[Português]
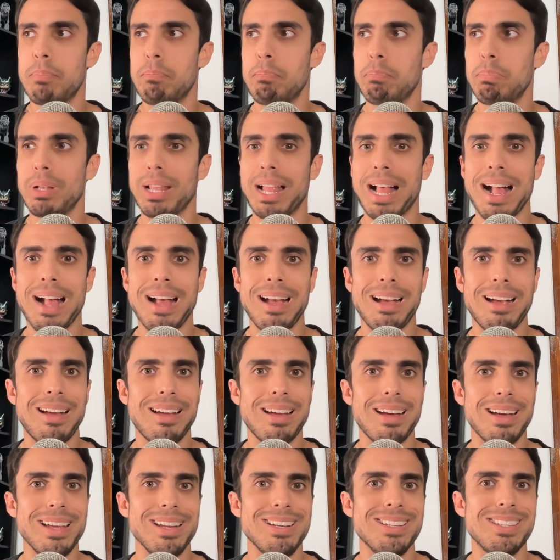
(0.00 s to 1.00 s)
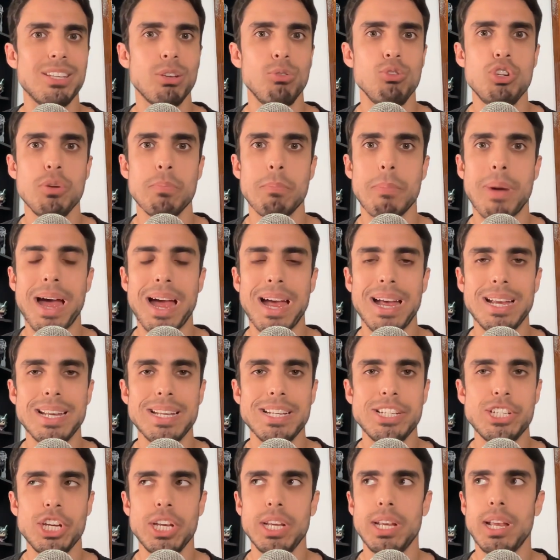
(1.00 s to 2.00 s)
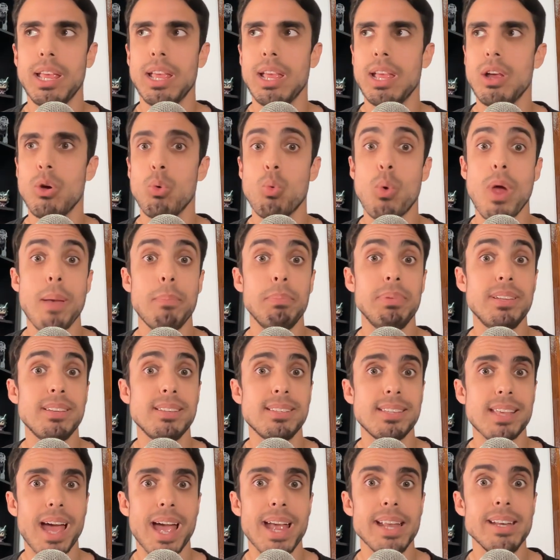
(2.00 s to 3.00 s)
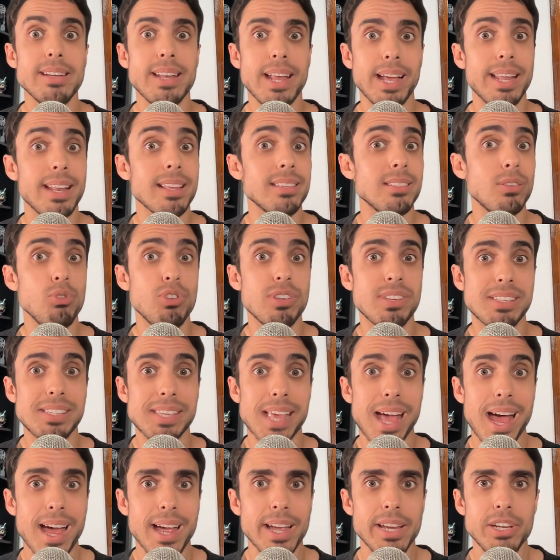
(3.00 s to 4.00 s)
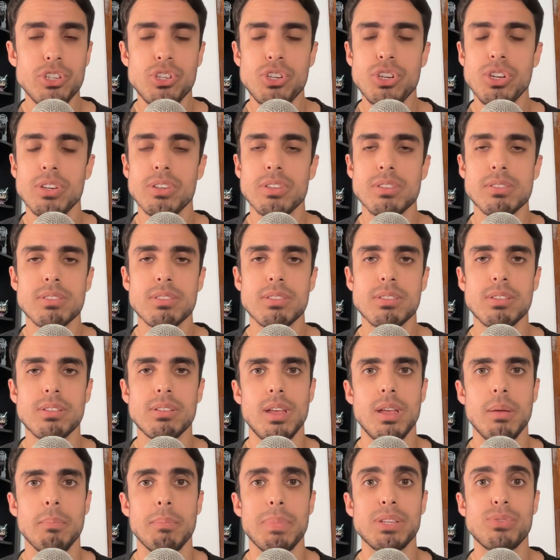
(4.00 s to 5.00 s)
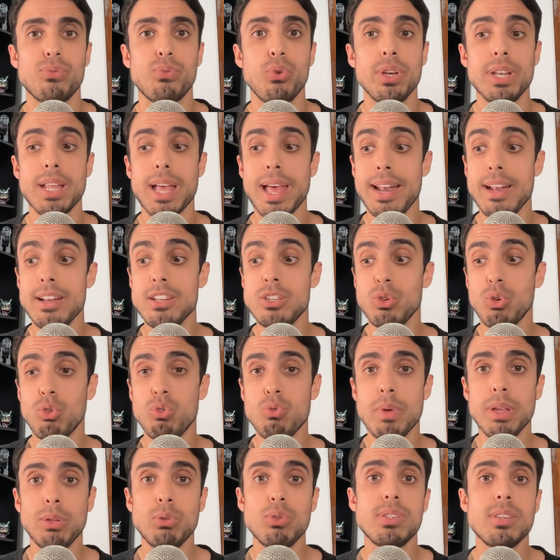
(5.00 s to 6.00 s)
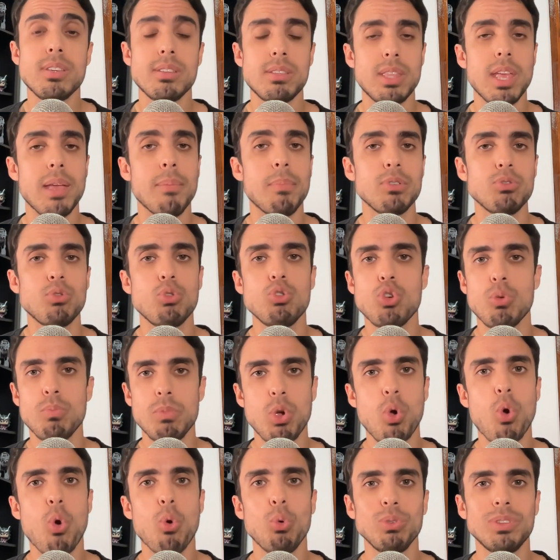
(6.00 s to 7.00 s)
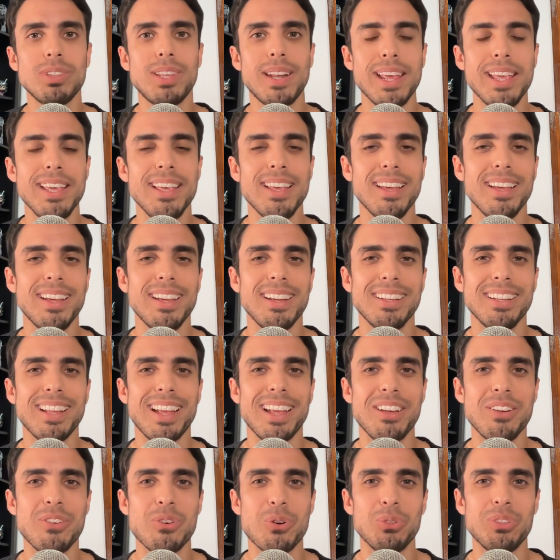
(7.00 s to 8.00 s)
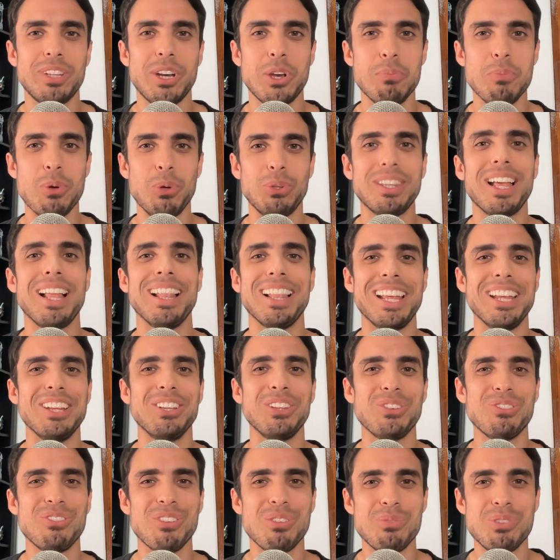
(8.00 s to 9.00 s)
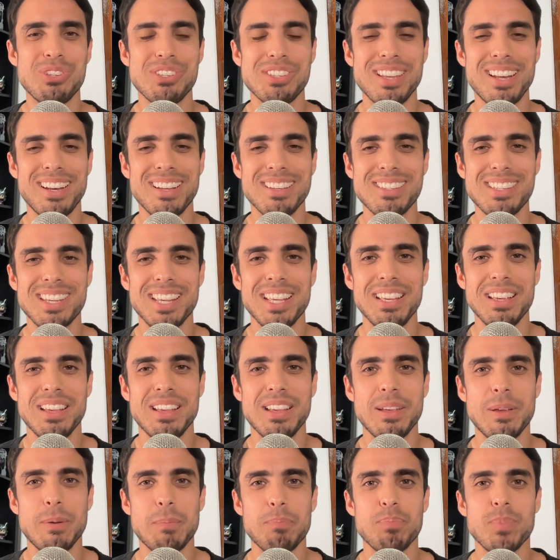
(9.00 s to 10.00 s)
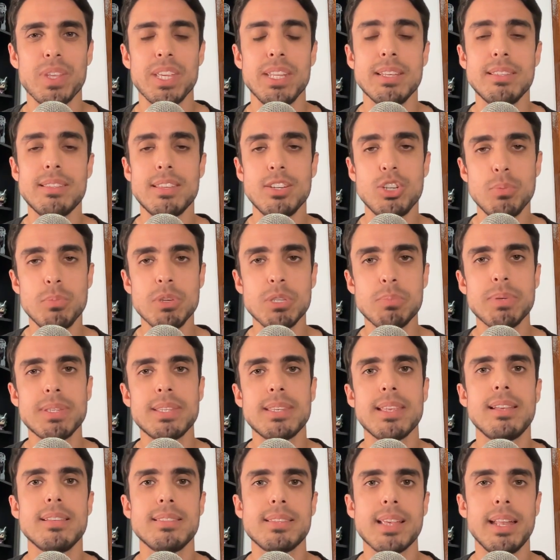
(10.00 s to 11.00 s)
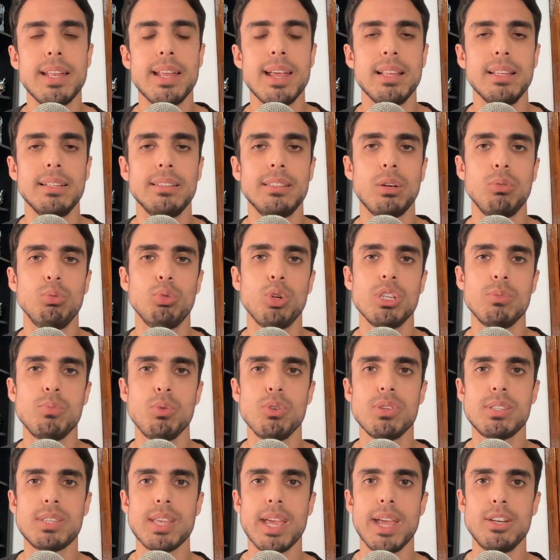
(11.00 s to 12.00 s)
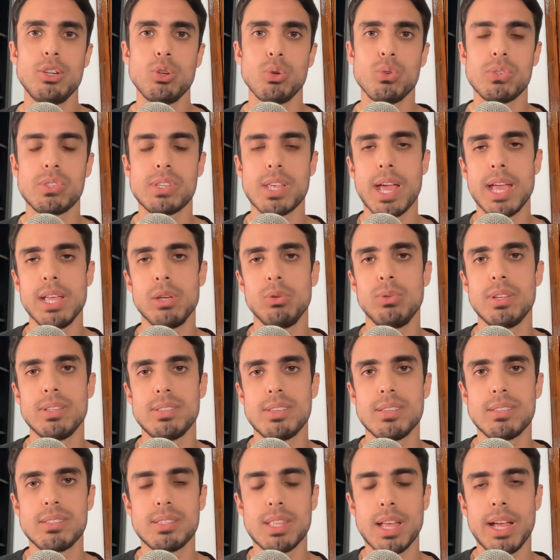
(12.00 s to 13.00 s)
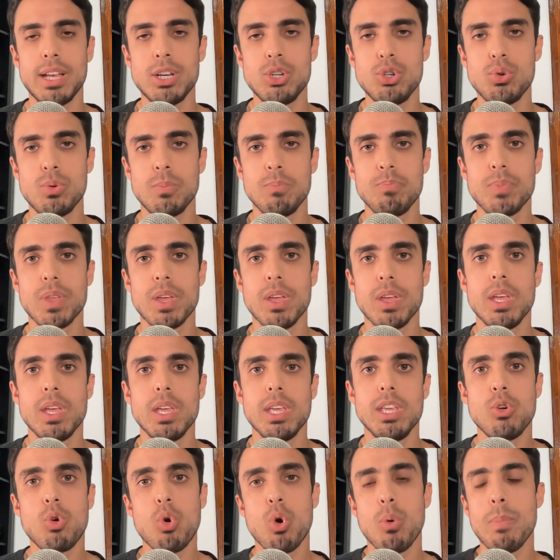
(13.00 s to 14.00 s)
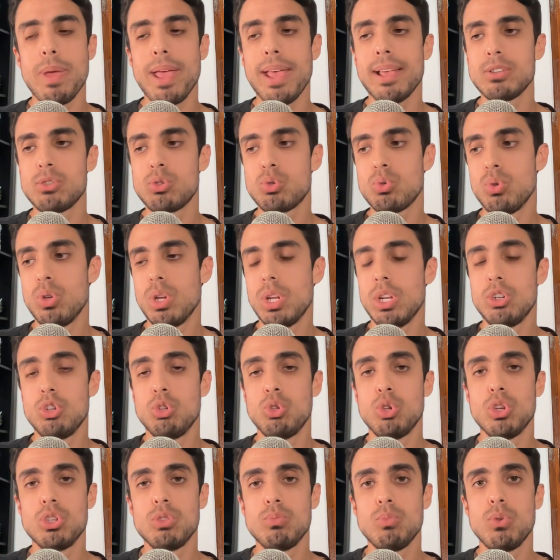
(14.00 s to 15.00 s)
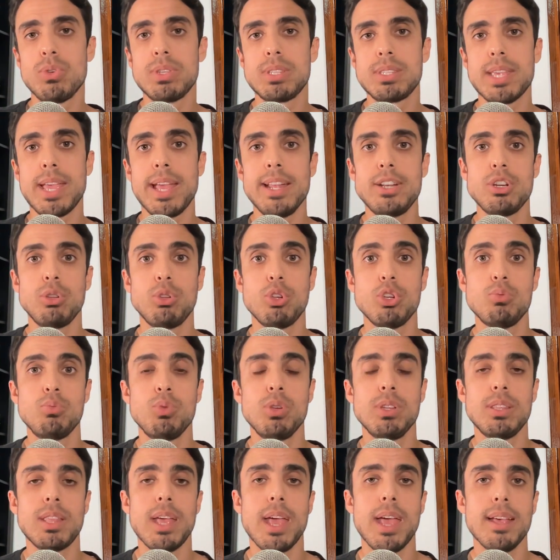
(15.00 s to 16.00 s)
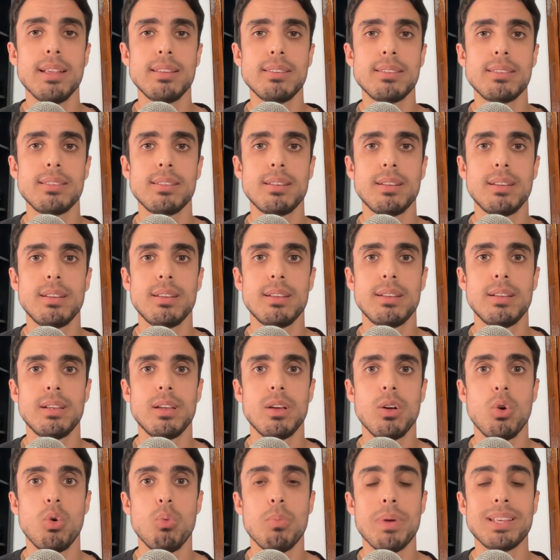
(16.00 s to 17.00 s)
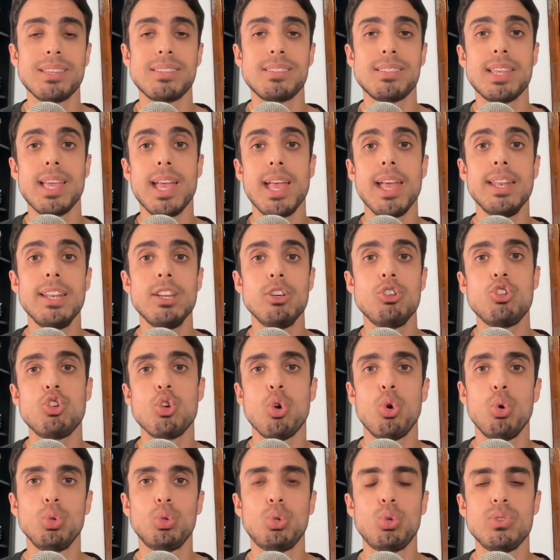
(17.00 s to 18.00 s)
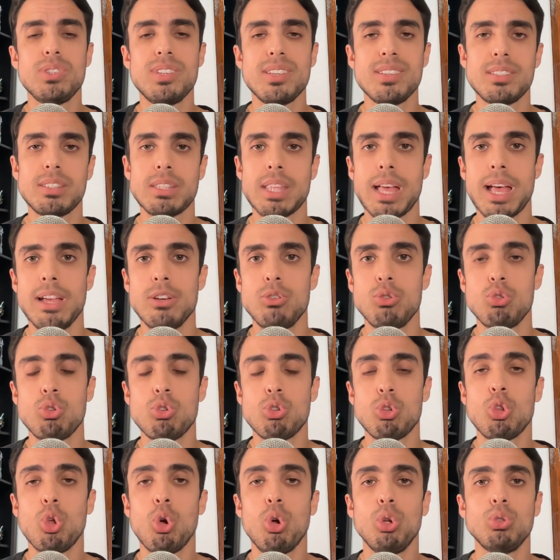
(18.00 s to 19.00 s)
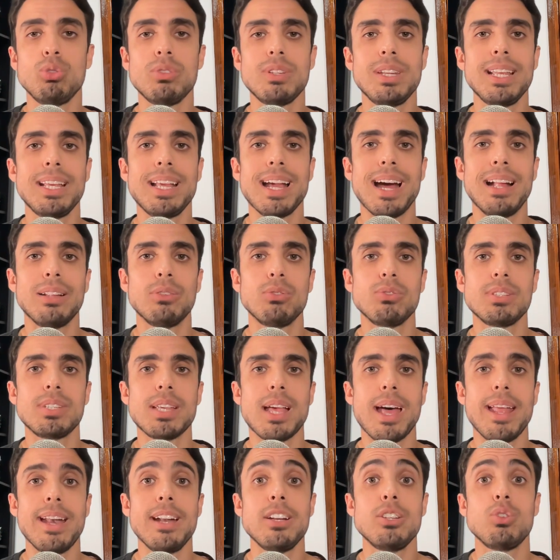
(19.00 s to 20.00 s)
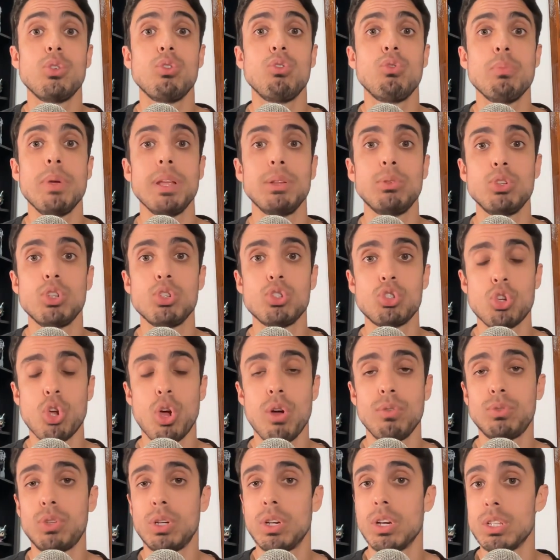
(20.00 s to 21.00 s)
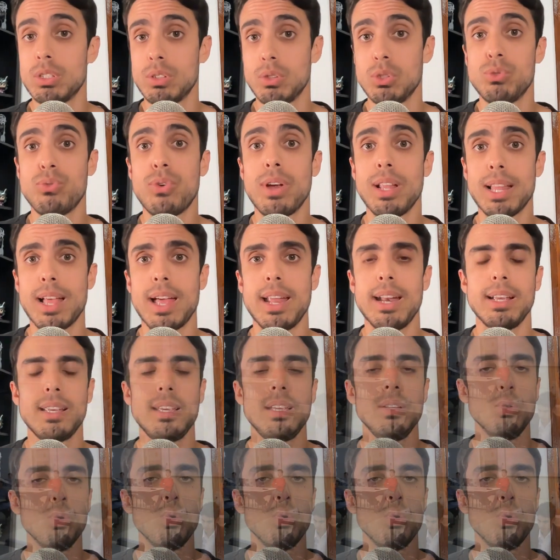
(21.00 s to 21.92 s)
placa, edição de imagem, web design, né, criação de sites. Mas foi na área de desenvolvimento de sistemas onde eu me encontrei, né, encontrei o meu talento, vamos dizer assim, e decidi me especializar nela. Então, em 2007 eu saio desse estágio e começo de 2007 a 2010 uma série de outros estágios, todos ligados à área de desenvolvimento de software, que nós vamos falar aqui